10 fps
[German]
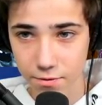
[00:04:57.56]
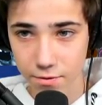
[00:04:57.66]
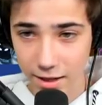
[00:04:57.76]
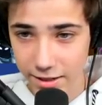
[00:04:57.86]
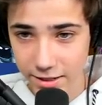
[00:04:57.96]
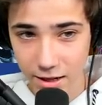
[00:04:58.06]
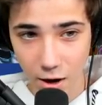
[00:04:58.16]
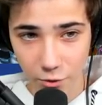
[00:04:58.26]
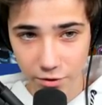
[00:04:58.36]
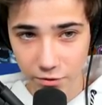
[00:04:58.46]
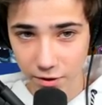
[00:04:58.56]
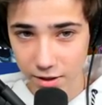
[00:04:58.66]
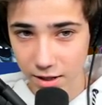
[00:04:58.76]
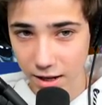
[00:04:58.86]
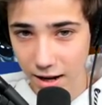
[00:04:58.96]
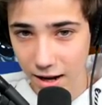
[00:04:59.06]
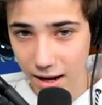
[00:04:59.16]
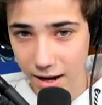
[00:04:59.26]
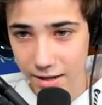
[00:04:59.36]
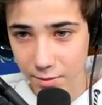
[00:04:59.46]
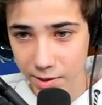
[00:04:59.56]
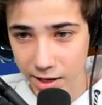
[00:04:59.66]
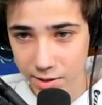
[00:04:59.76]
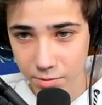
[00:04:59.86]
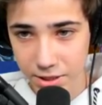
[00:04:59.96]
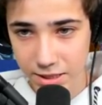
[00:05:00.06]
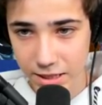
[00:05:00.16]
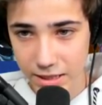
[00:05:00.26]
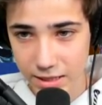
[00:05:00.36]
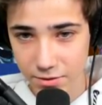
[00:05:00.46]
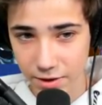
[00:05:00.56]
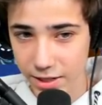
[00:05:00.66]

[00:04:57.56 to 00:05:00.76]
Dann hier auf jeden Fall einer meiner Lieblingsskins, wenn